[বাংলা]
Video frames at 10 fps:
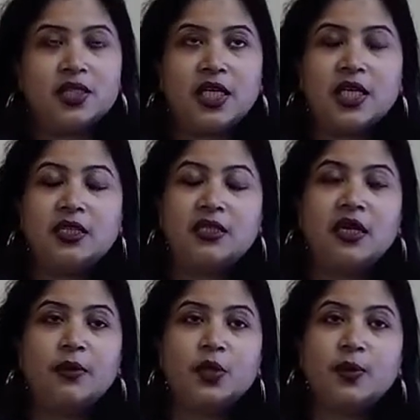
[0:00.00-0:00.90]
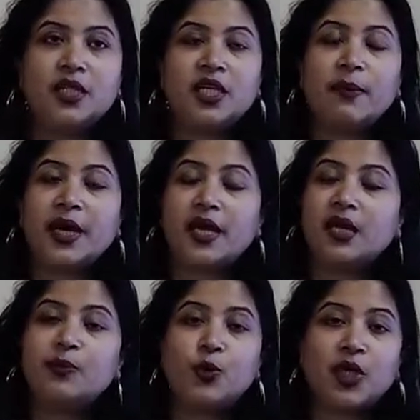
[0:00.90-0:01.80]
সেক্ষেত্রে আমি তোমাদেরকে
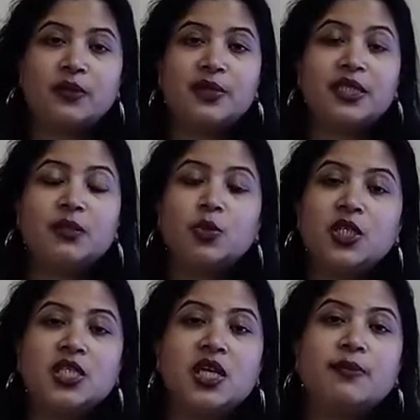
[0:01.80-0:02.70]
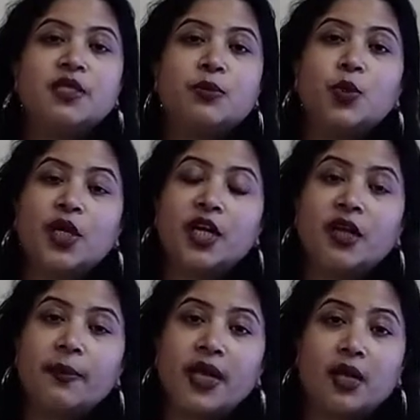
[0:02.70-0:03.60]
ব্যাখ্যার প্রকারভেদে বলেছিলাম যে
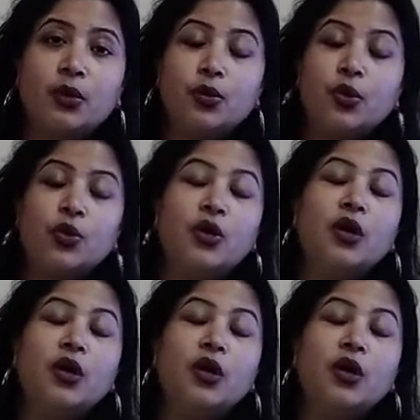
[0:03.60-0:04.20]
বৈজ্ঞানিক ব্যাখ্যা হলো